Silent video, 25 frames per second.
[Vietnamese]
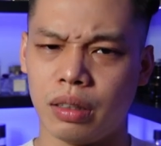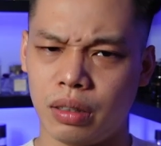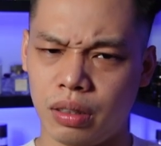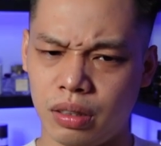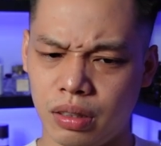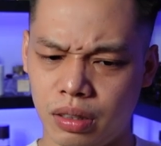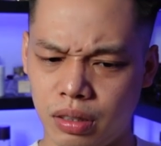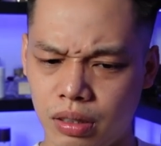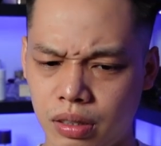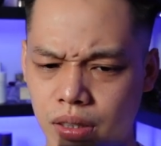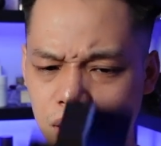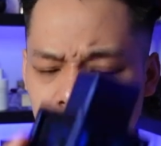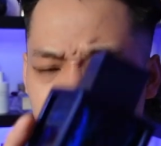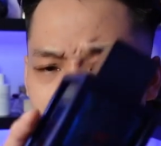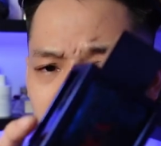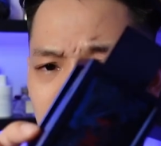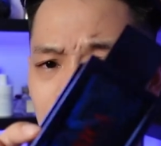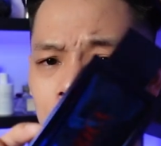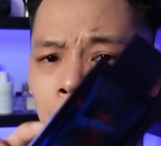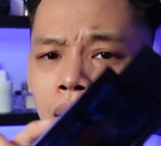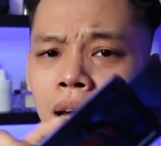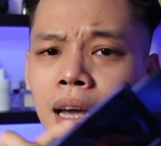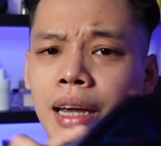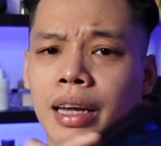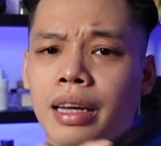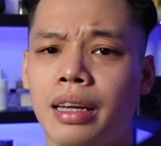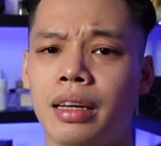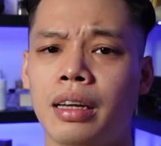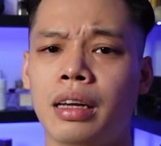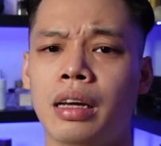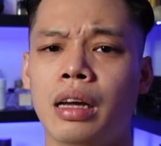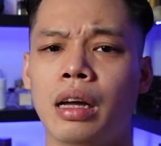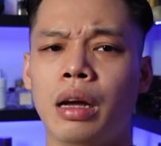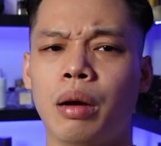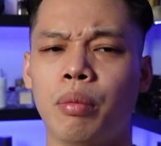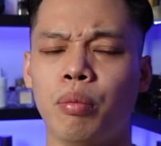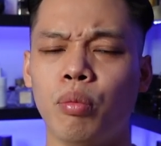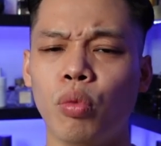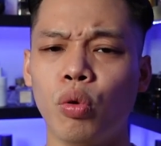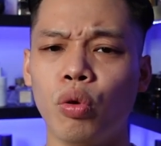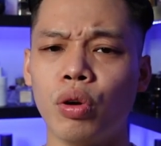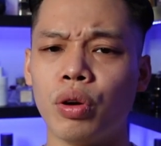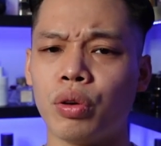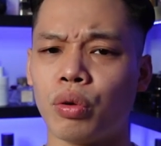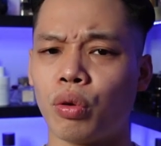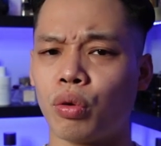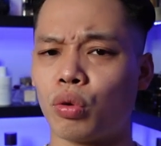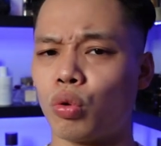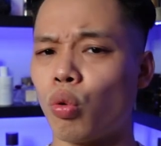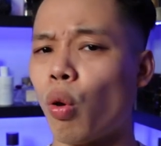uh, xịt em này
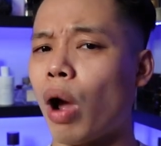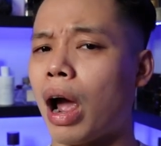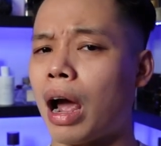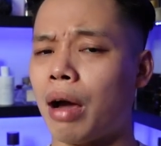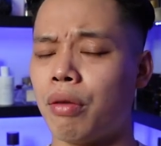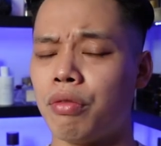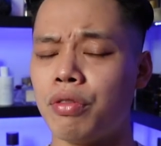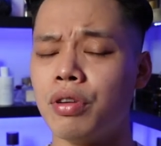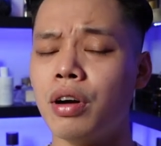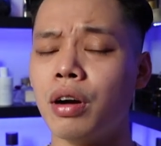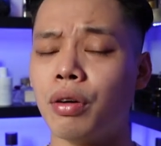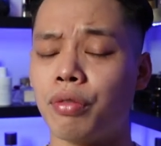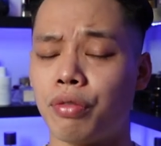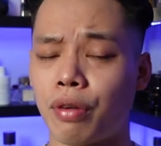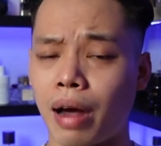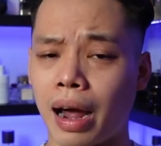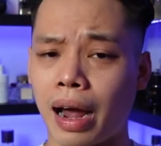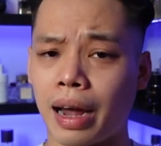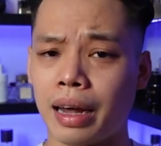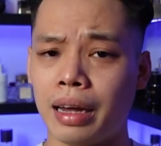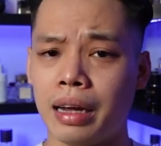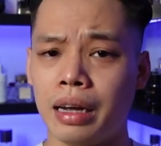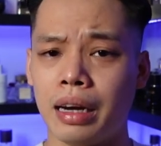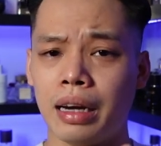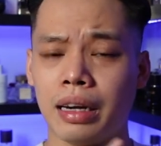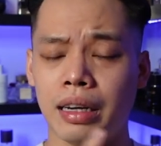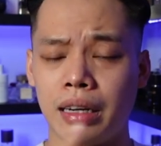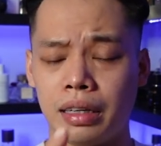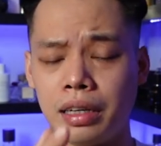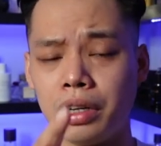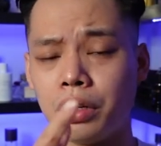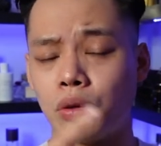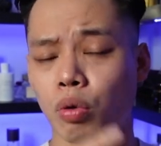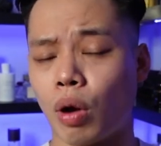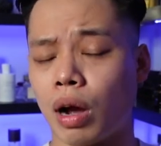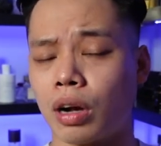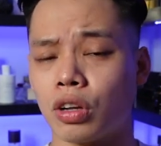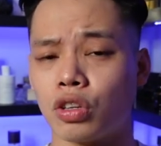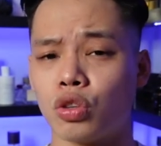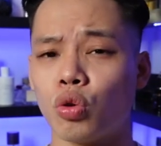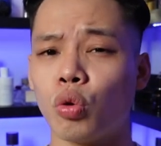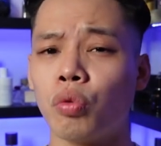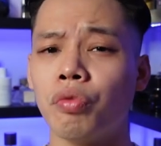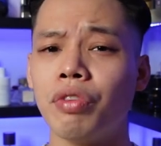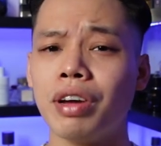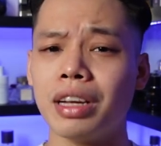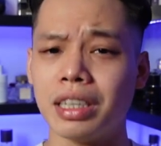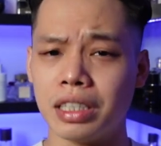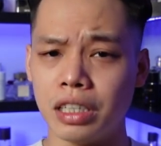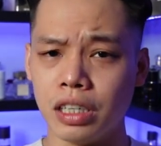mùi nó tỏa vừa phải nên là thỉnh thoảng
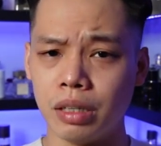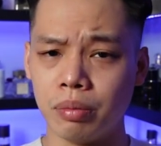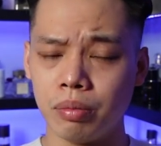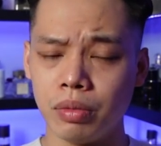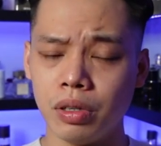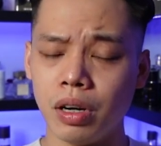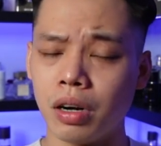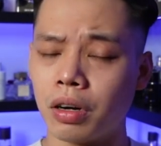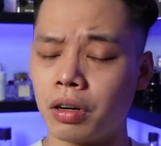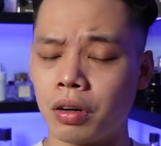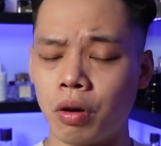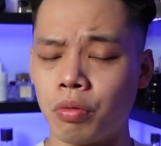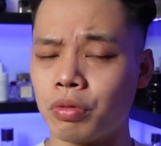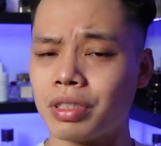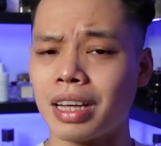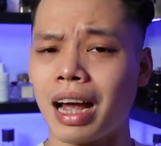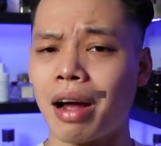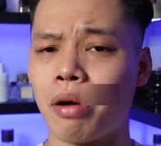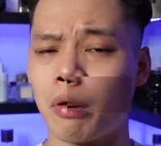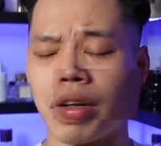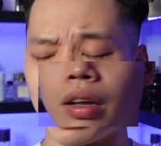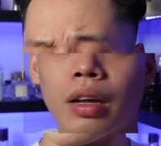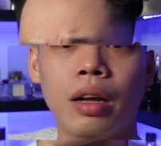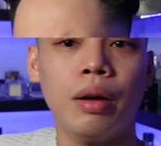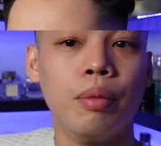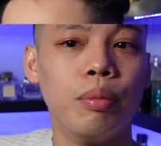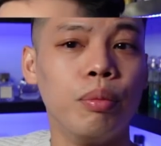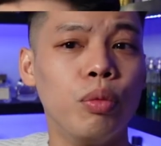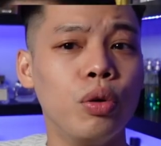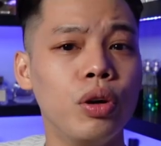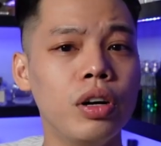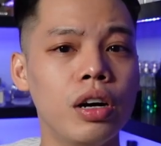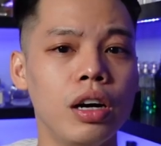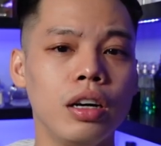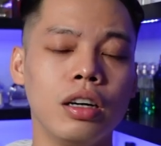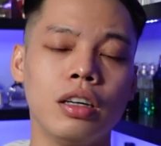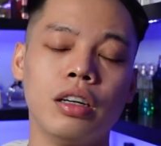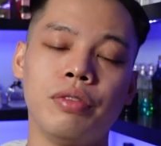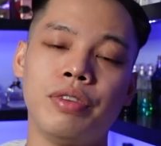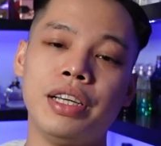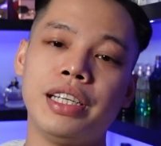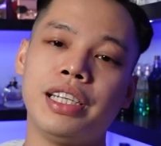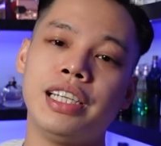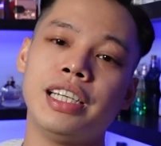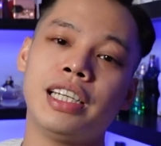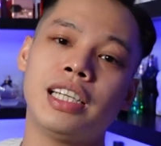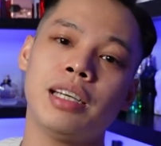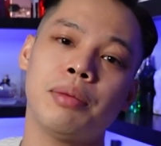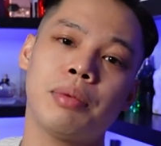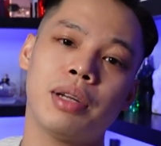trốn về sớm được không sao cả mùi hương ở vị
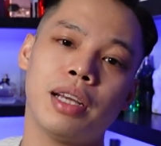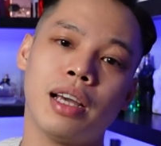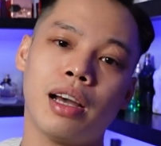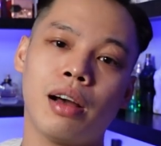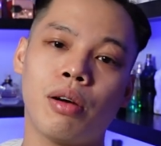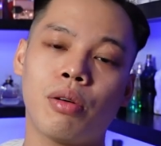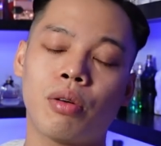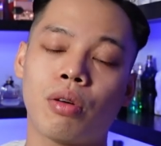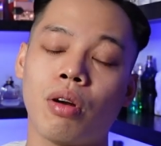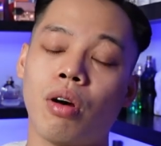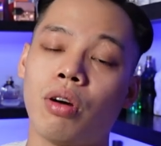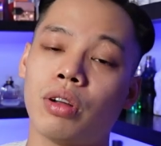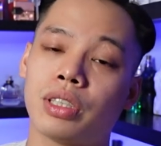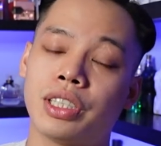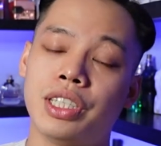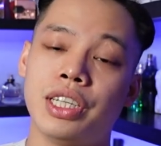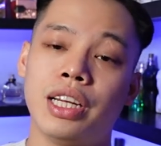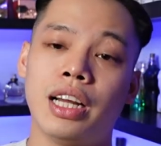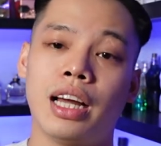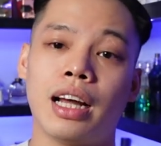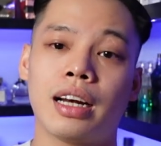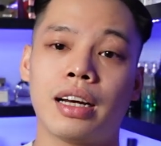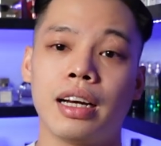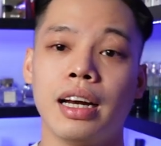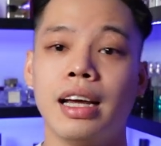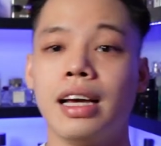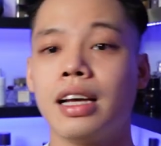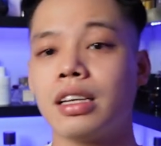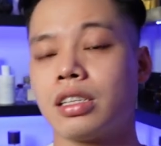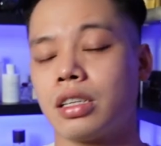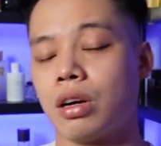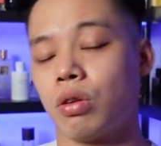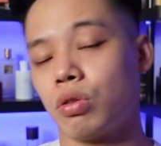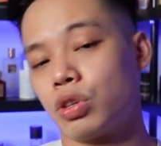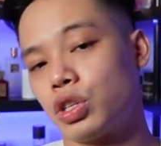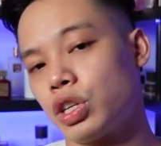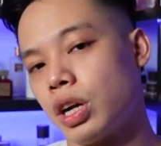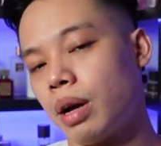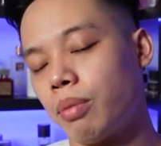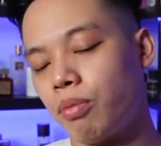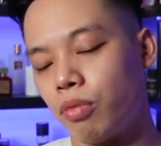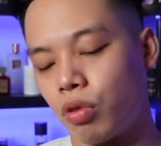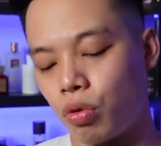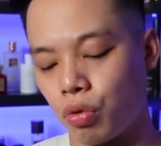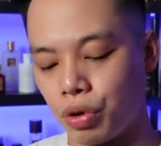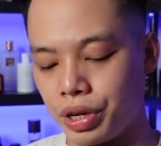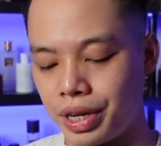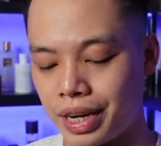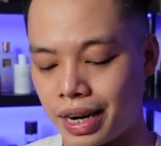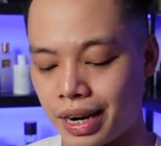trí tiếp theo đó chính là
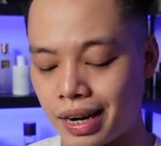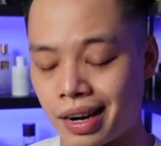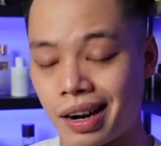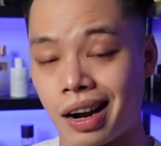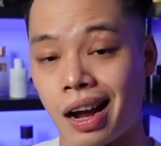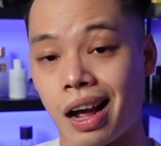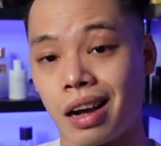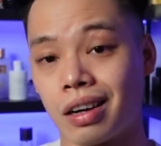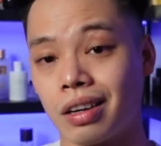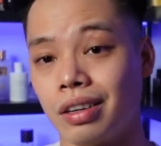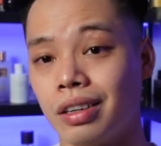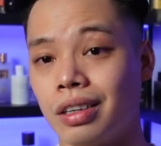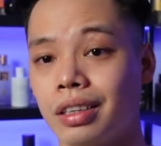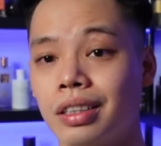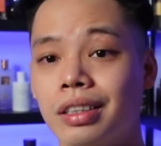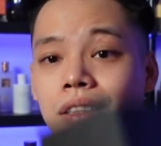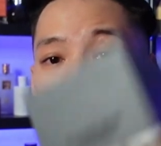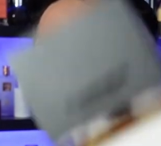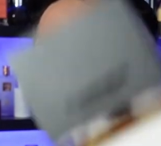D600 của nhà Gartner